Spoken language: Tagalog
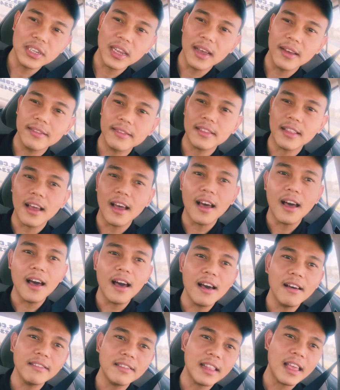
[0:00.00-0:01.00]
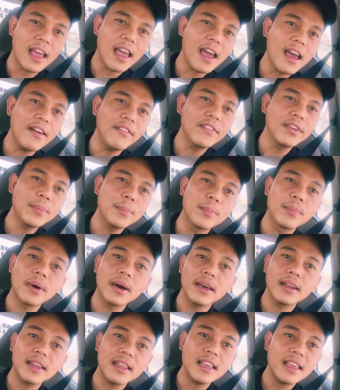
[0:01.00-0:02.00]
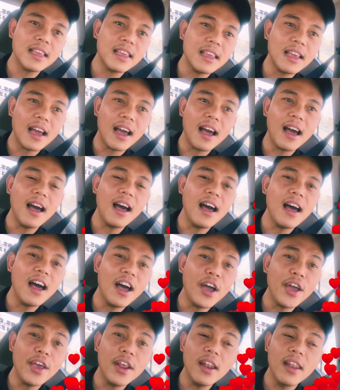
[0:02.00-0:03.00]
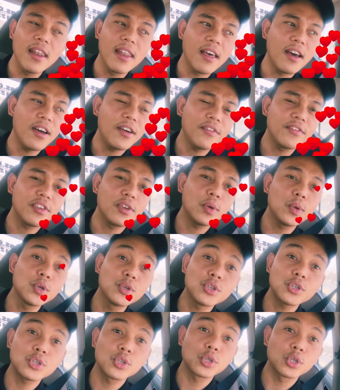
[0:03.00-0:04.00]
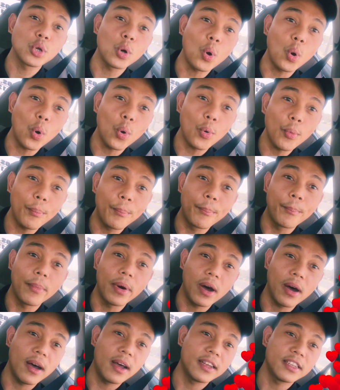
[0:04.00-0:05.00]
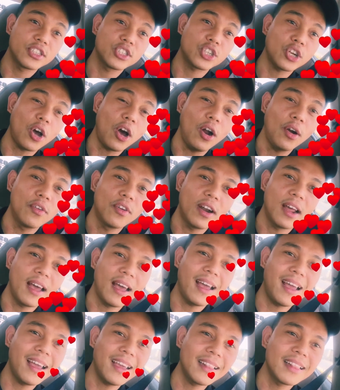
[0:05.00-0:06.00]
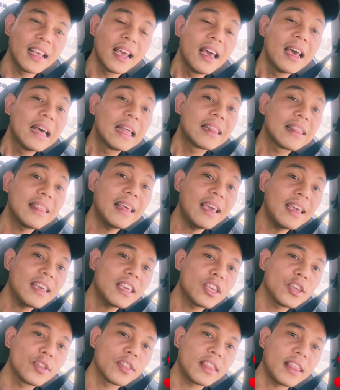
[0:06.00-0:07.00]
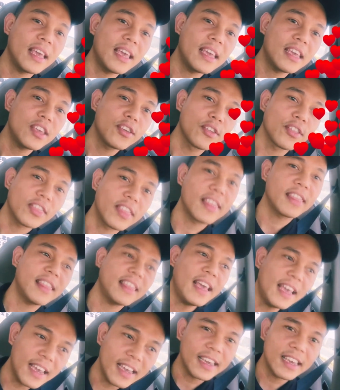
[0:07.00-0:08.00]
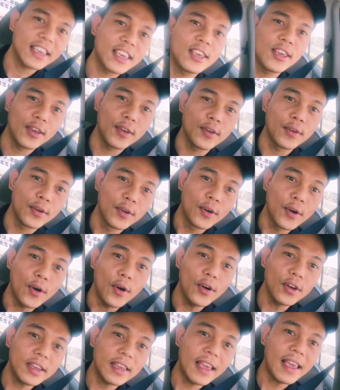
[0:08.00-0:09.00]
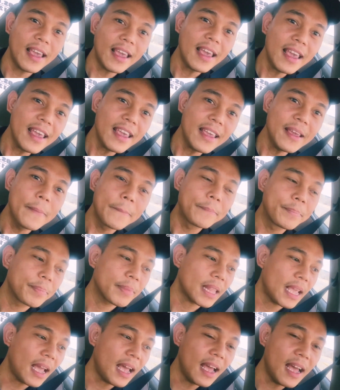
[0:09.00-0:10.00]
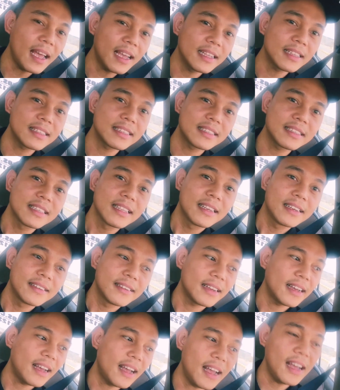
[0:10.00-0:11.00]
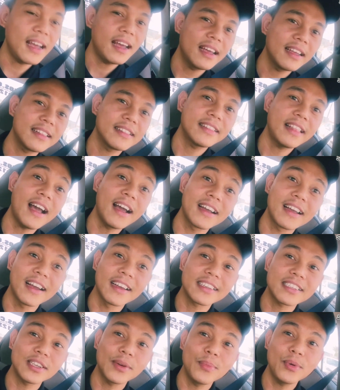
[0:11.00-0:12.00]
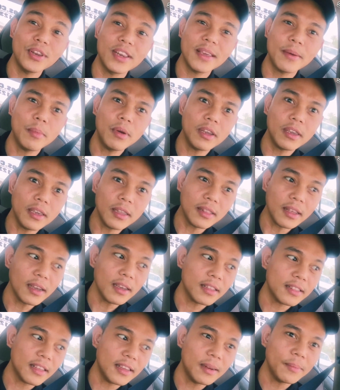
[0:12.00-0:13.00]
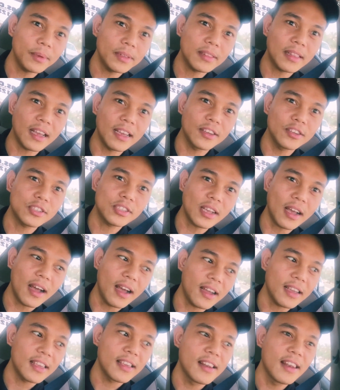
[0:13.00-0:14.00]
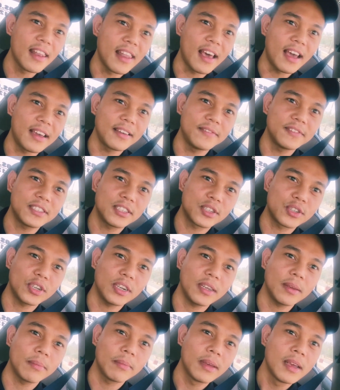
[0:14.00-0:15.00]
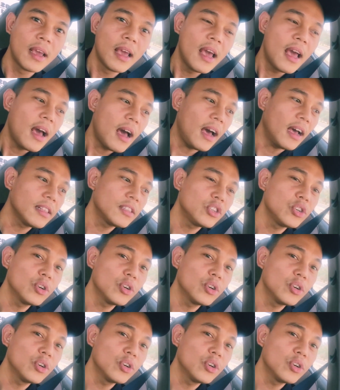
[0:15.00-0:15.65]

shout out everybody. I love you so much. Alright? Thank you, thank you, thank you. Okay? At, at hanggang sa muli, magkita-kita naman tayo sa aking live stream. At